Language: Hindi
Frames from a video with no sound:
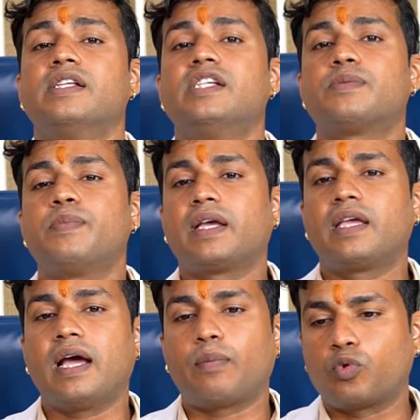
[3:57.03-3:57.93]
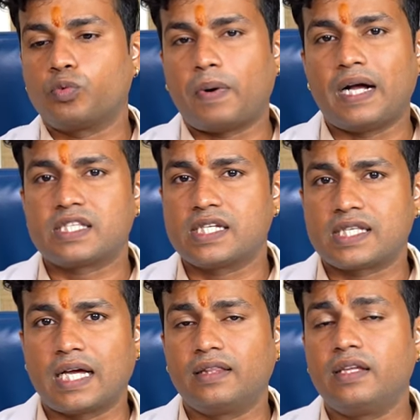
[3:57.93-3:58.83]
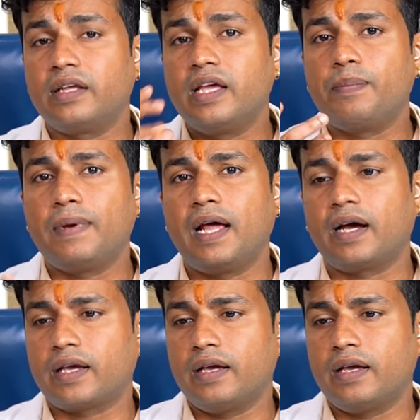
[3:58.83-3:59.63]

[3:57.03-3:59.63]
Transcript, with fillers: जिसमें कि आपको पाँच से सात दिन घी पिला